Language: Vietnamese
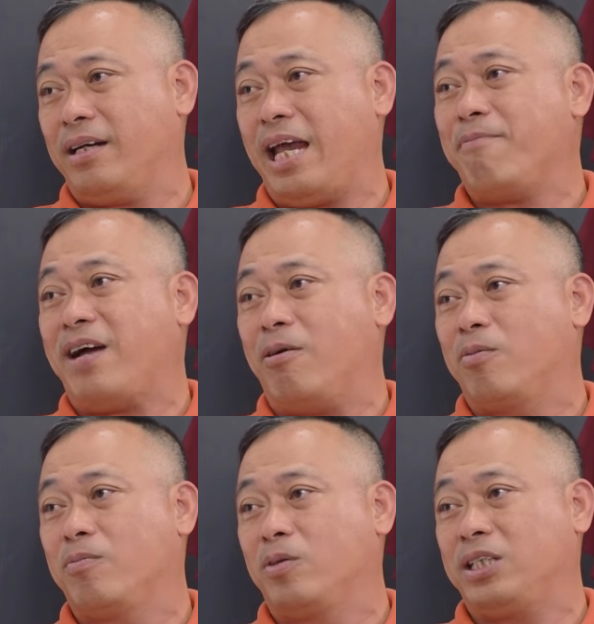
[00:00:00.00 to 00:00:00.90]
đem vào
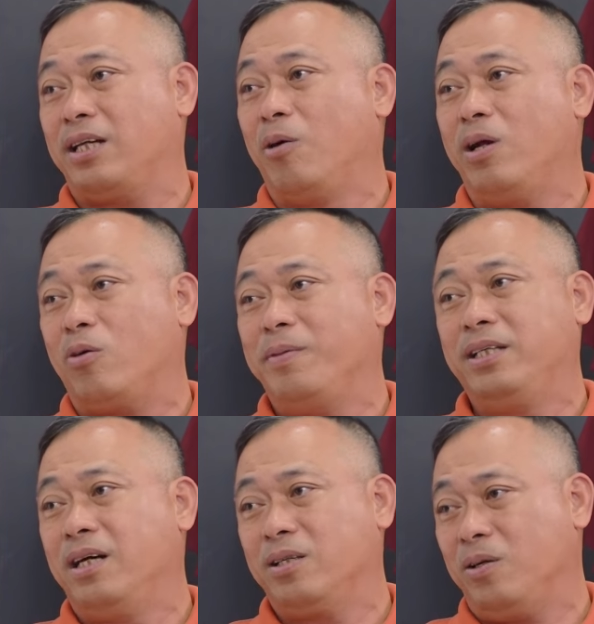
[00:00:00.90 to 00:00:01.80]
một trận đấu là cũng bình
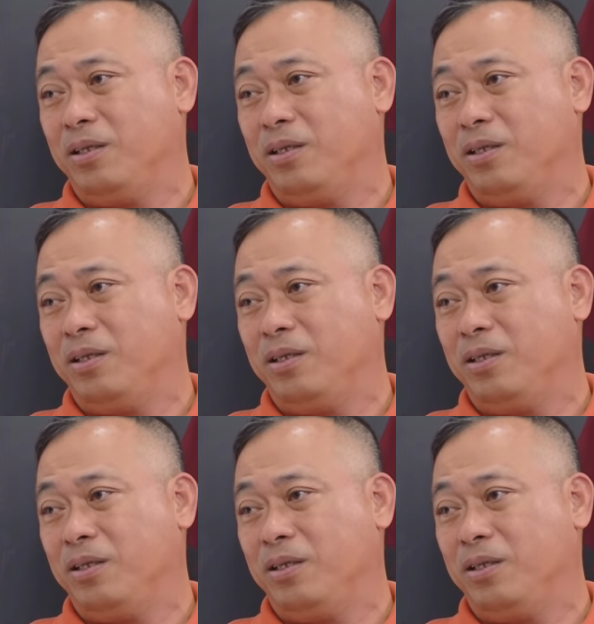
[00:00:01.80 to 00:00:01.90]
thường thôi.